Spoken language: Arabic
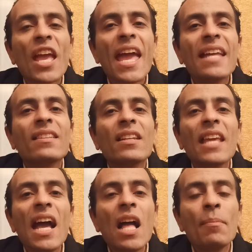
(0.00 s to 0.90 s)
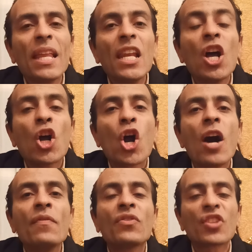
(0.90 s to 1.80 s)
قادر يعمل
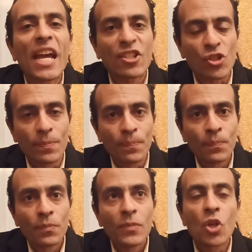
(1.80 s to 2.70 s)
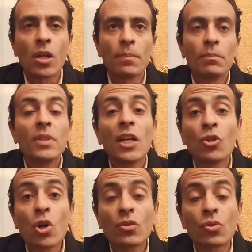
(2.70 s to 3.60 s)
كونتراكشن طيب يا
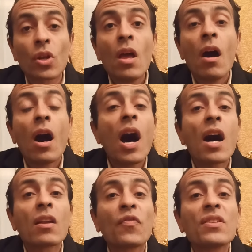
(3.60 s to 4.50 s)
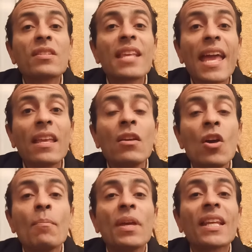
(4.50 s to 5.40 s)
دكتور اعرف ازاي
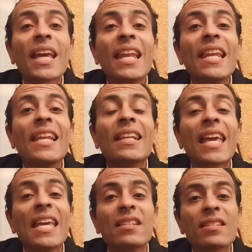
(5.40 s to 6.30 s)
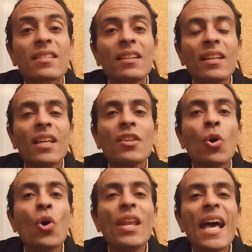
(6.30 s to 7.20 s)
من خلال الكيس
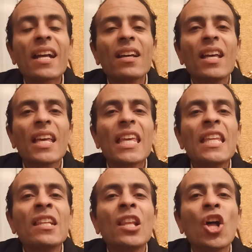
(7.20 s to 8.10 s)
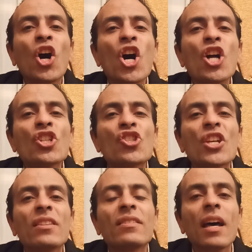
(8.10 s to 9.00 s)
يقول لك
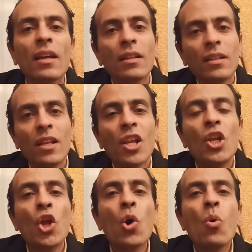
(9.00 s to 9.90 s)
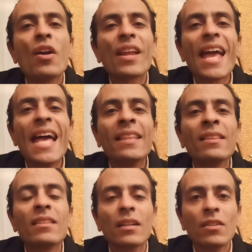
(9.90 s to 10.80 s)
enlarged lower
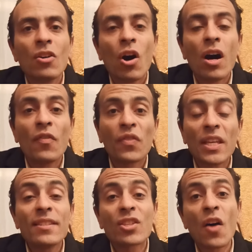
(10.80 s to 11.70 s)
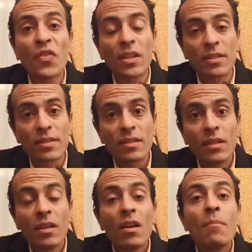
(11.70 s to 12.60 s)
end of esophagus
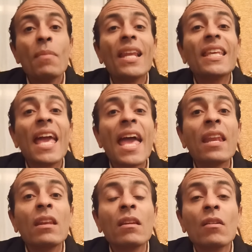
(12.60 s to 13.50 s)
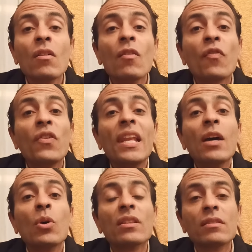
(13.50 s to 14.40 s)
مليان
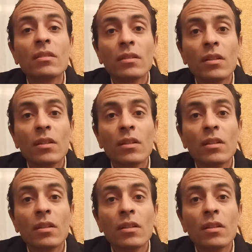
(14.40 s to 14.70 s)
فلويد